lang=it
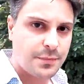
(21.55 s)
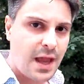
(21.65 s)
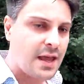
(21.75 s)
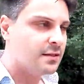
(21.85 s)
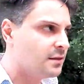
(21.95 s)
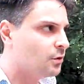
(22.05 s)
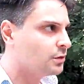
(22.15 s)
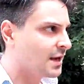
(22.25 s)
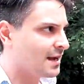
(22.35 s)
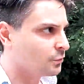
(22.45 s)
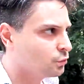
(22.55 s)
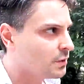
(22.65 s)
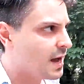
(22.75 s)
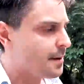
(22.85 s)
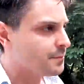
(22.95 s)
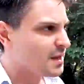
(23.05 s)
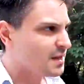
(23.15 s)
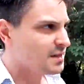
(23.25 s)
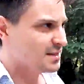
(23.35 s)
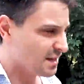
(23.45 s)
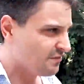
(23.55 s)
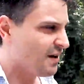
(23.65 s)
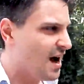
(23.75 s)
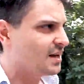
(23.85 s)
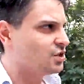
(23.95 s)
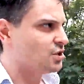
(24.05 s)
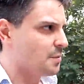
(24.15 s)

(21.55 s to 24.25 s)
è il dio della natura selvaggia,